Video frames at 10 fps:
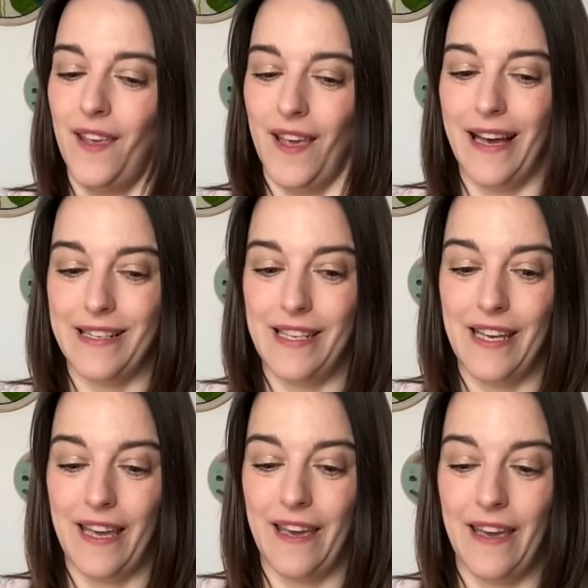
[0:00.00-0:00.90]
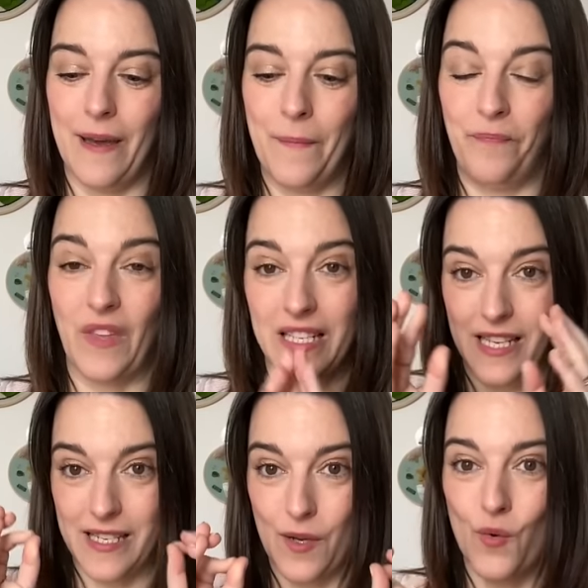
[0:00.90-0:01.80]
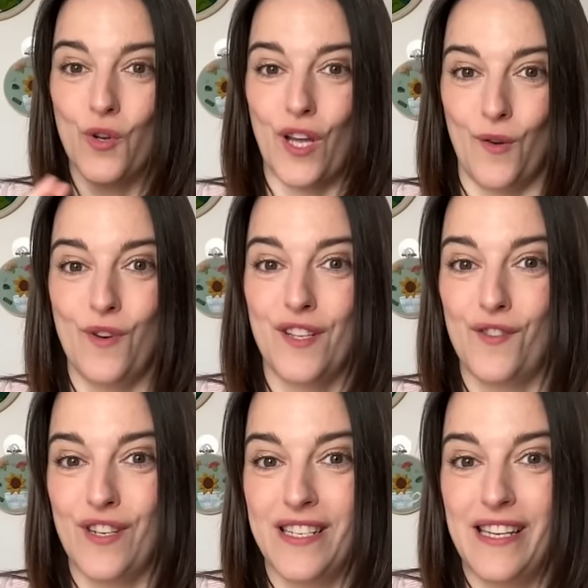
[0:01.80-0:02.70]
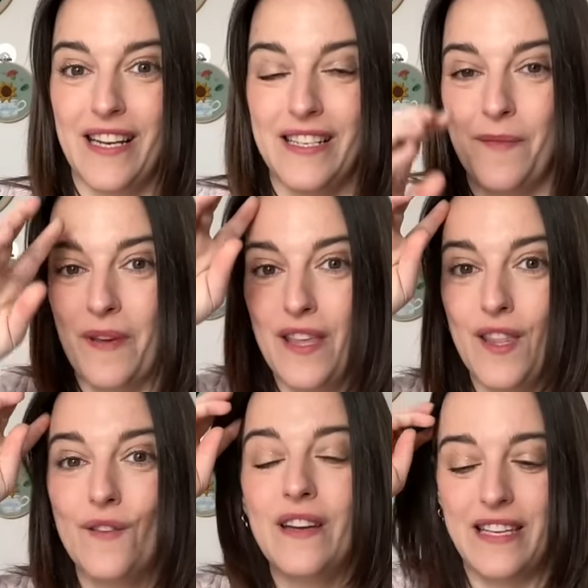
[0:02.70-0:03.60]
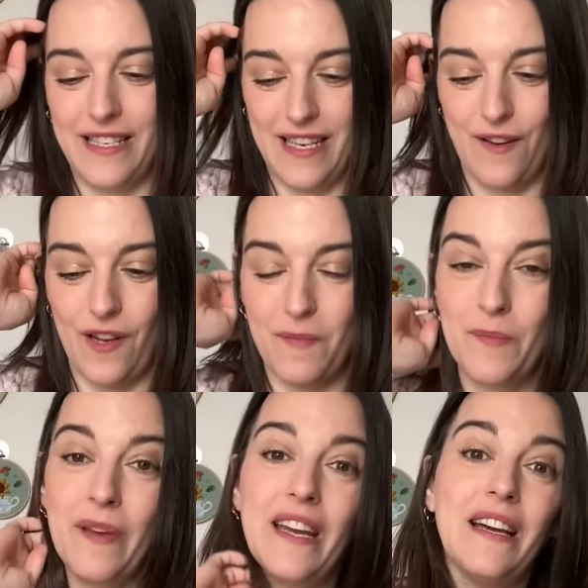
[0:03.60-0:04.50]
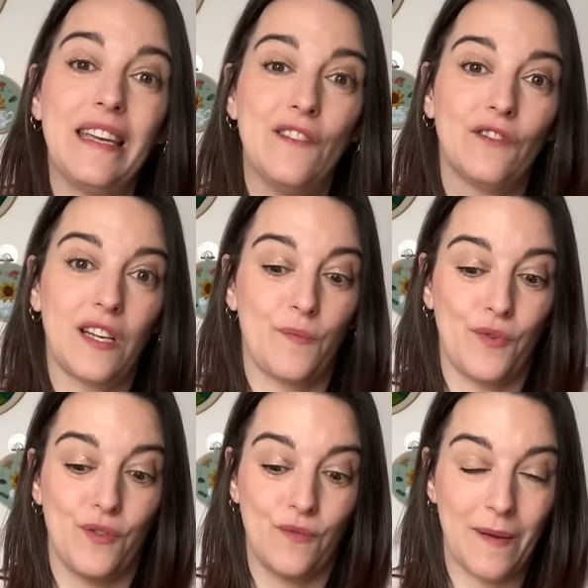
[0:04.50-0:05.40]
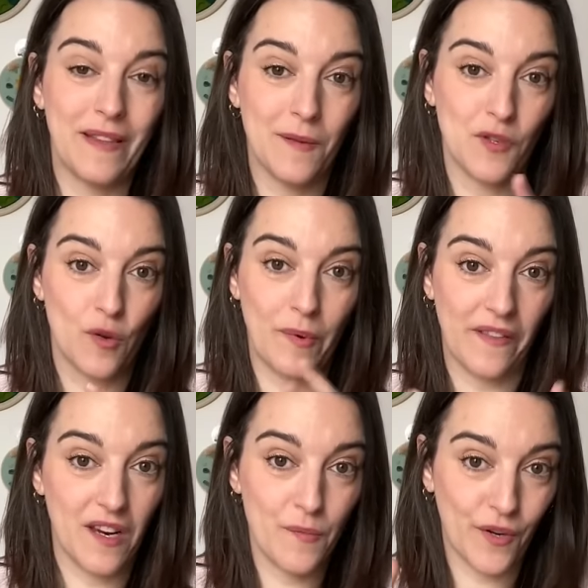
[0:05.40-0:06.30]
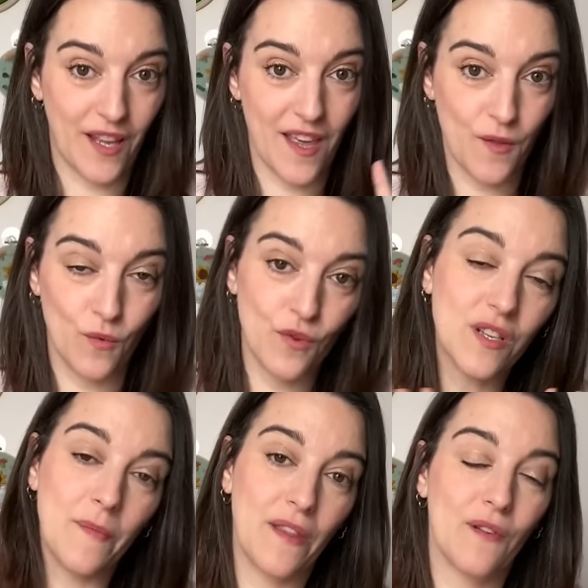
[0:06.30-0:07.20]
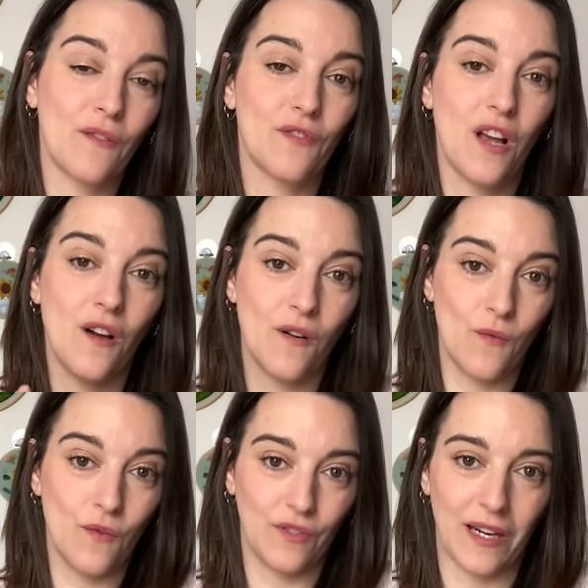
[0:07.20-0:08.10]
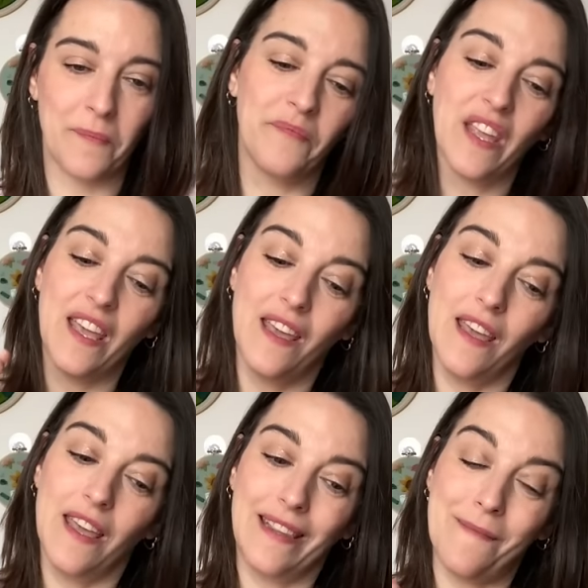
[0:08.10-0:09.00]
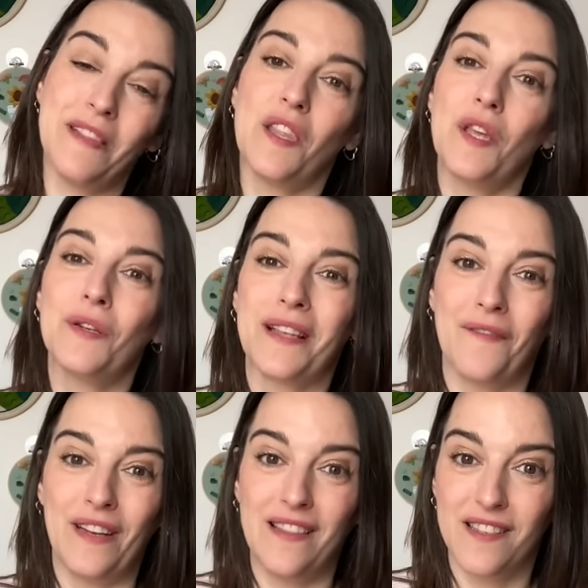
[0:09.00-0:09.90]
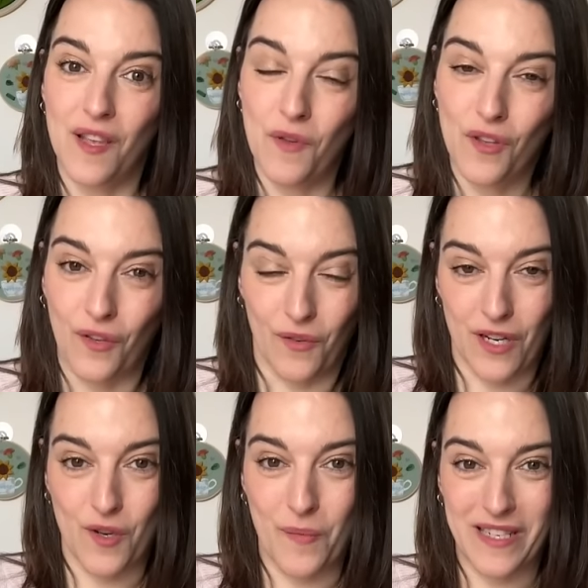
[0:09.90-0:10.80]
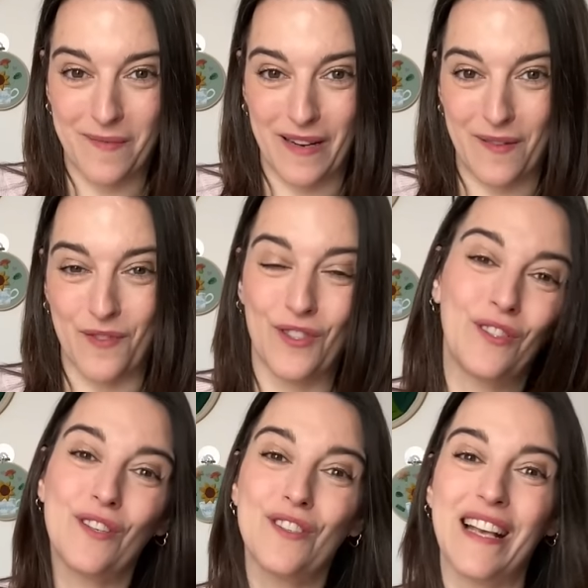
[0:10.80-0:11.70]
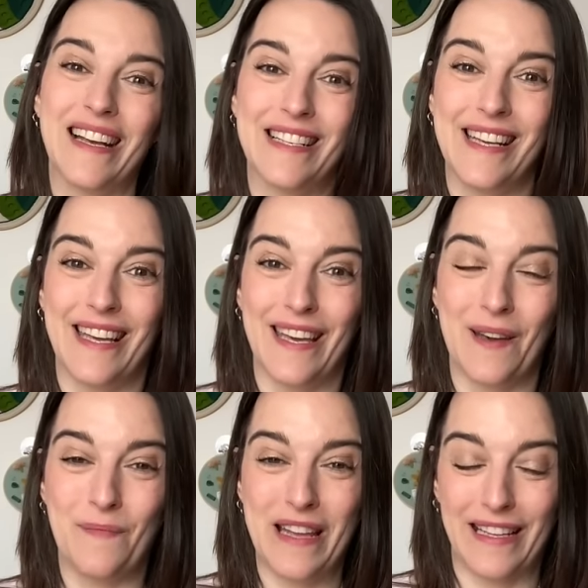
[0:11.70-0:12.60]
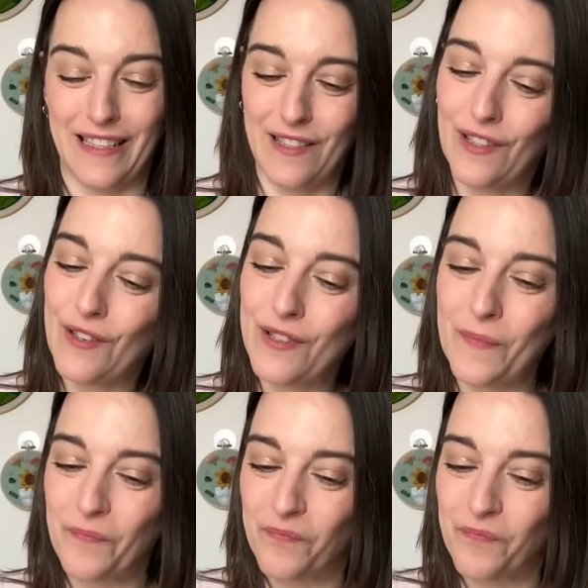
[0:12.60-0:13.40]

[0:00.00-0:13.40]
Así que estoy em, seguro que algunas cosas sí que las he pedido y sé lo que me espera y otras pues seguramente me sorprenderé porque ya dudo si pedí una cosa u otra. También deciros que al final de este vídeo tengo una sorpresa para vosotros, así que muy atentos